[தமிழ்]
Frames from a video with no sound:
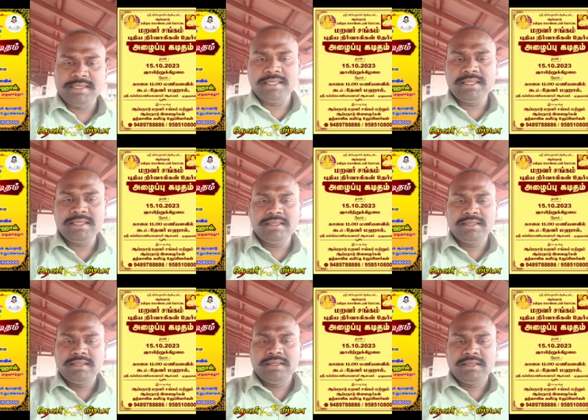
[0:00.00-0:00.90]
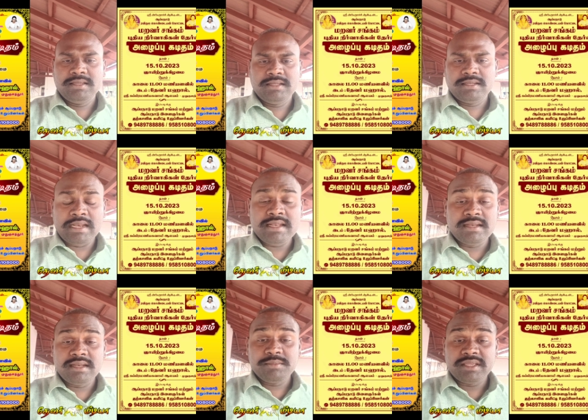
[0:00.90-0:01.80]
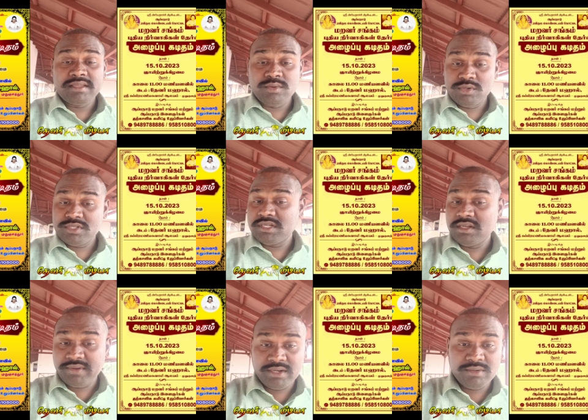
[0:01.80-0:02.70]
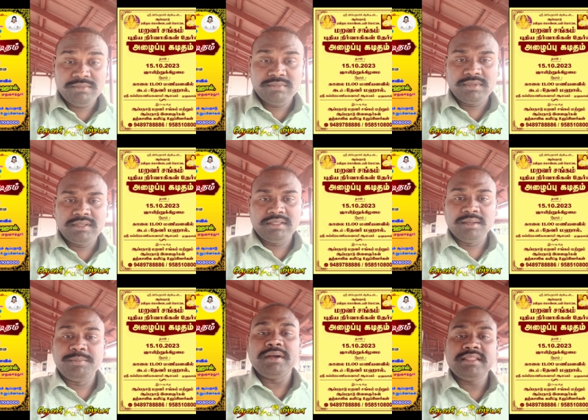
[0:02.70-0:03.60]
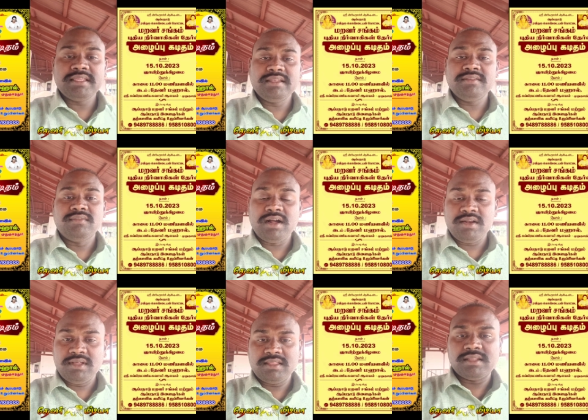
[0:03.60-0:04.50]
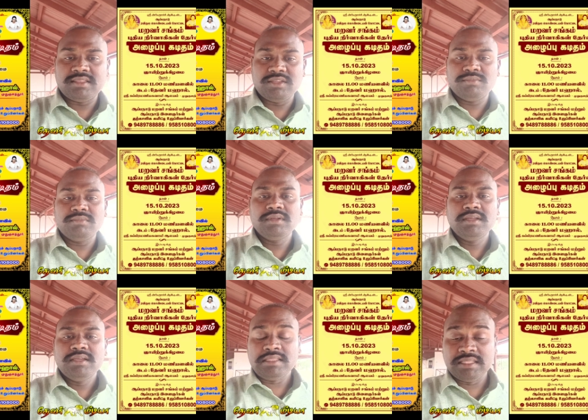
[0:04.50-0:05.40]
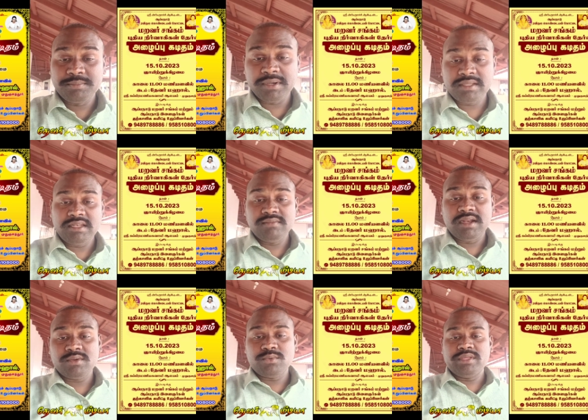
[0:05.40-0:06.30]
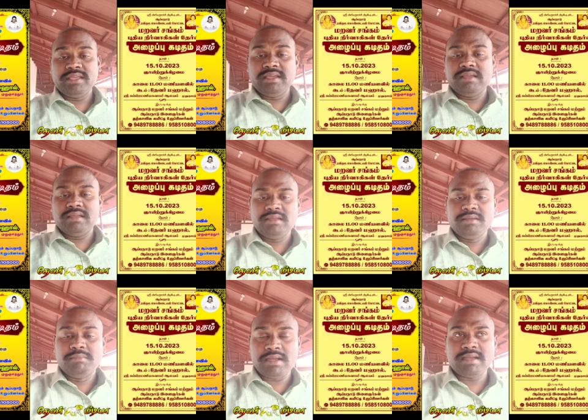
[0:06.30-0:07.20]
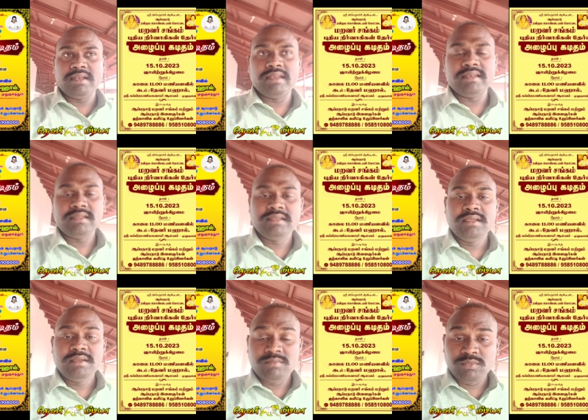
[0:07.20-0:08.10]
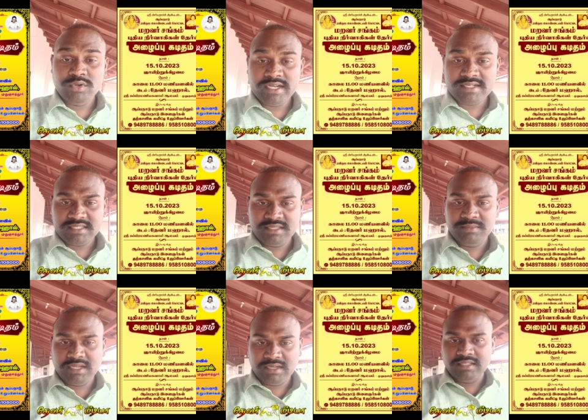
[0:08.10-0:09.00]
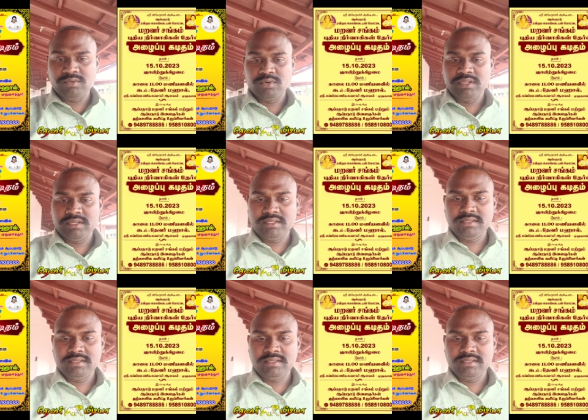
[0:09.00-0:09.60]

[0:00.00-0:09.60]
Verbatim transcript: இனி நல்ல நிலைமைக்கு கொண்டு செல்ல வேண்டும் இந்த பகுதியின் வாழ்வாதாரத்தையும் இந்த பகுதியில் வாழக்கூடிய மக்களின் முன்னேற்றத்தையும் கருத்தில் கொண்டு